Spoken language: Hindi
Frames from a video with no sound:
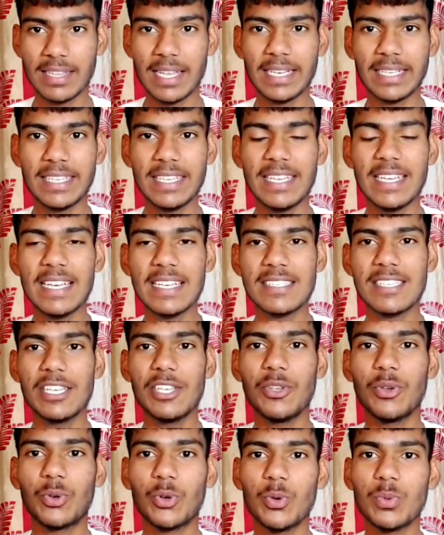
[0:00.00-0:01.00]
ताकि
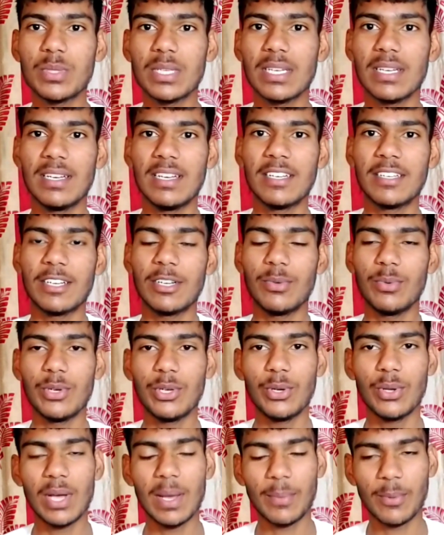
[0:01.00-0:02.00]
ऐसे यूट्यूब से रिलेटेड
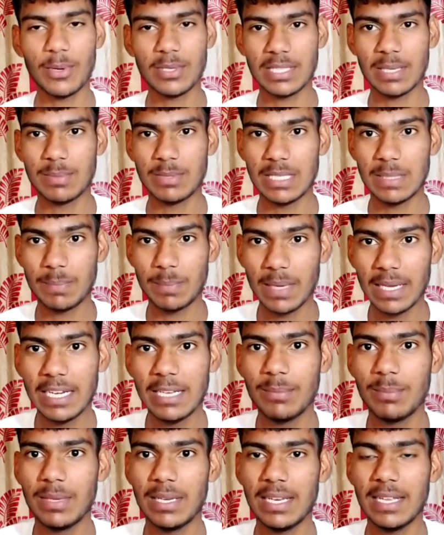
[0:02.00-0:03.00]
वीडियो आपको सबसे
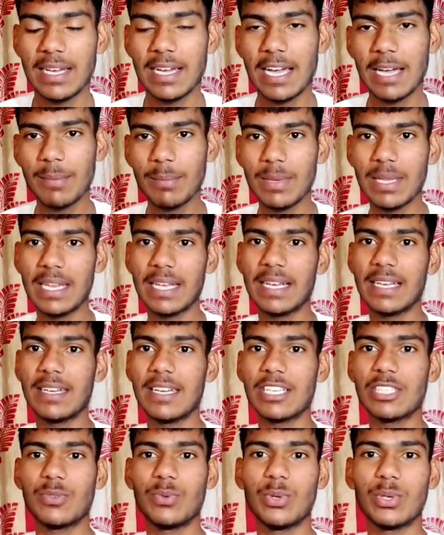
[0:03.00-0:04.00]
पहले मिले अब
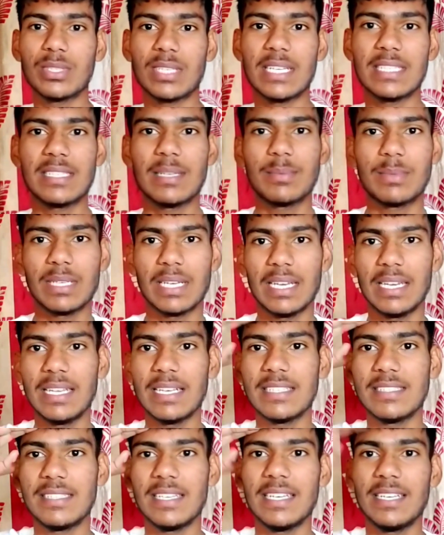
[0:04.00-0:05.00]
मिलेंगे नेक्स्ट वीडियो के साथ तब तक के
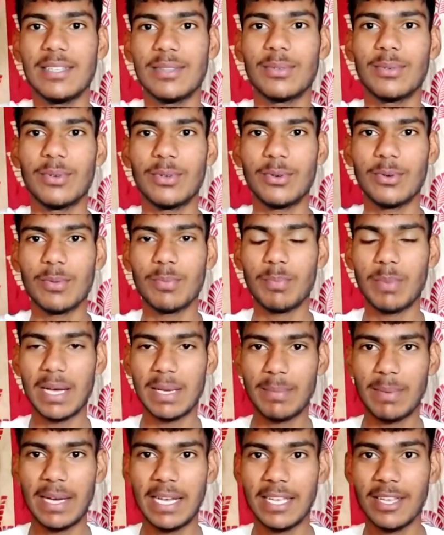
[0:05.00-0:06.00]
लिए जय हिंद गुड गुड
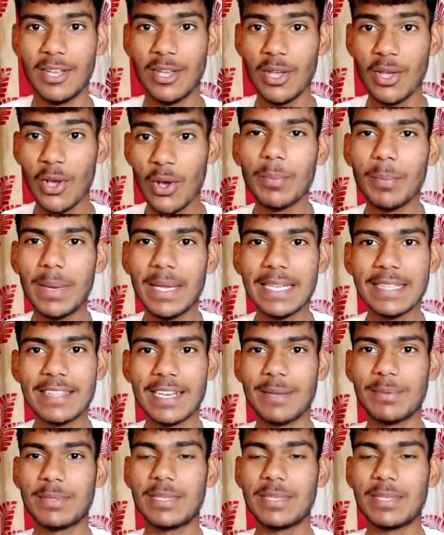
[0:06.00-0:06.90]
बाय बाय और मेरी